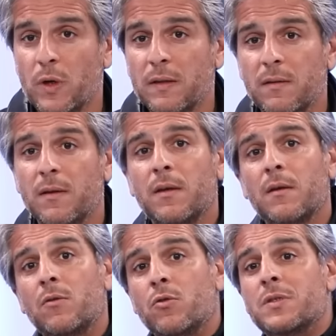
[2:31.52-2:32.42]
été
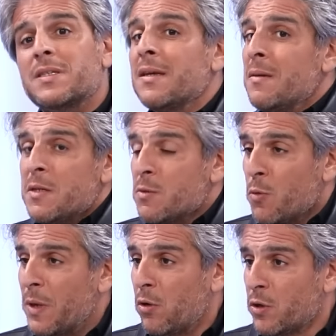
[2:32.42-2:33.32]
le séisme
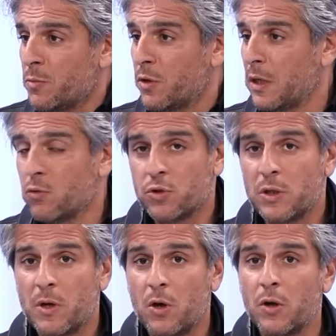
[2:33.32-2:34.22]
malheureusement qui a touché le
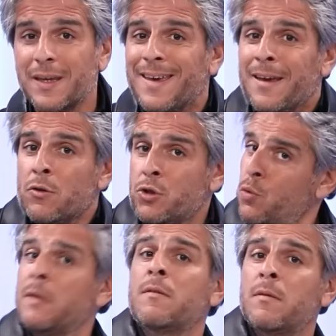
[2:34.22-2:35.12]
Maroc et
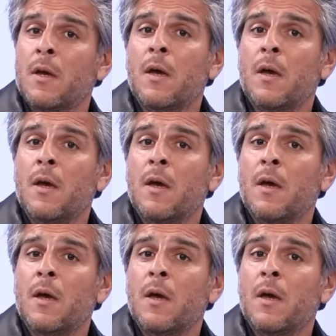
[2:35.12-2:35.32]
ensuite